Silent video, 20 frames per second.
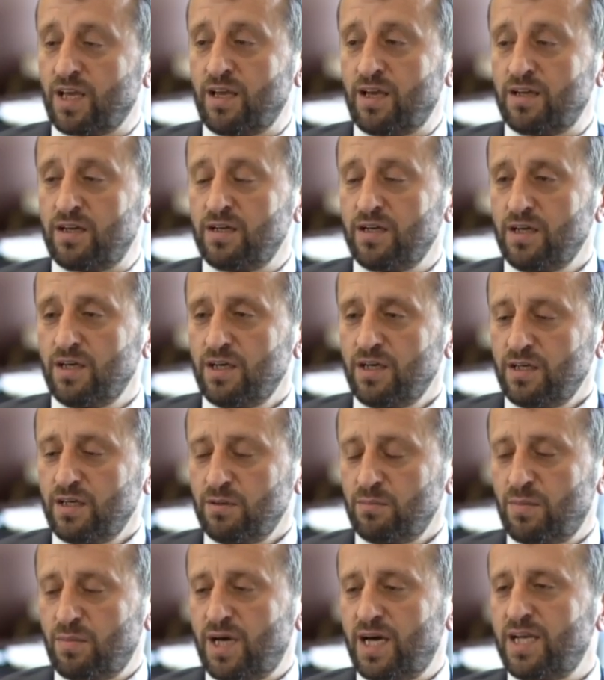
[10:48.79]
Eğer
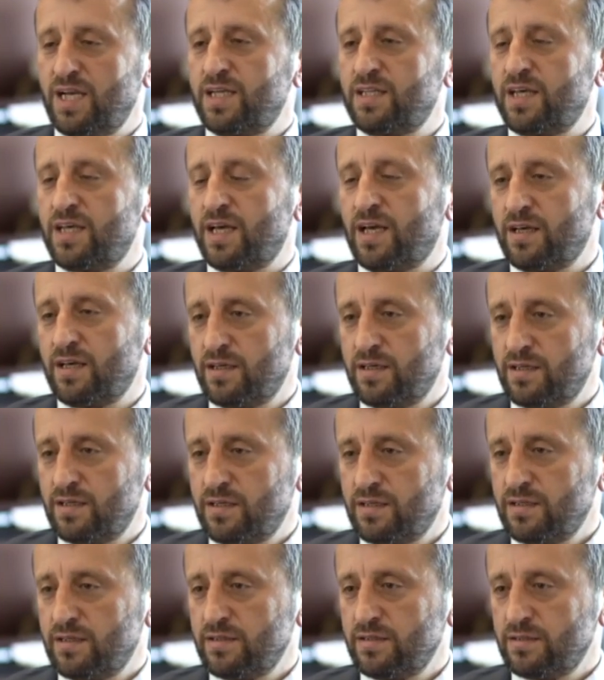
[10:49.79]
mahallede
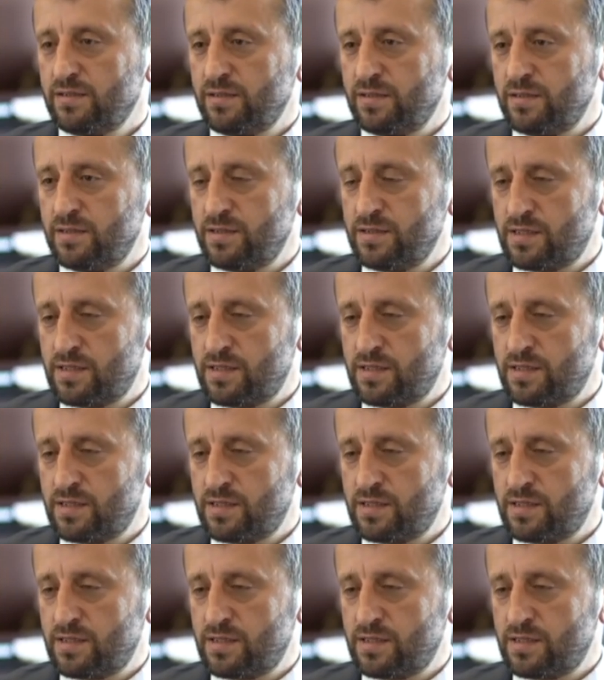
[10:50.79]
e,